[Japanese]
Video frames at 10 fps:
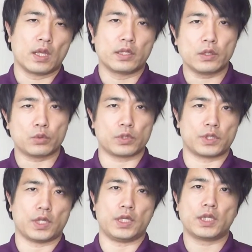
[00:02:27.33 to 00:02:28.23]
なんとで
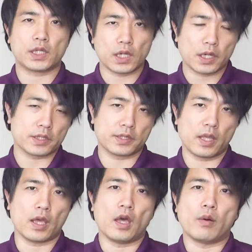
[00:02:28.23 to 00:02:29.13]
すね、いっかげつ
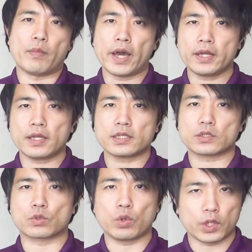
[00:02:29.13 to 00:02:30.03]
で
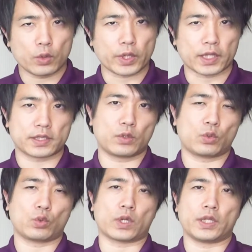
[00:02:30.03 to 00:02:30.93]
マイナスごキロ痩せる
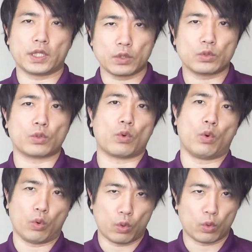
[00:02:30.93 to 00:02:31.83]
ことができるという
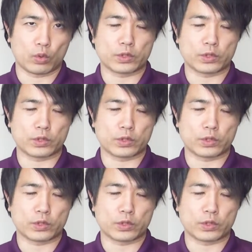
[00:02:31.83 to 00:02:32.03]
方法、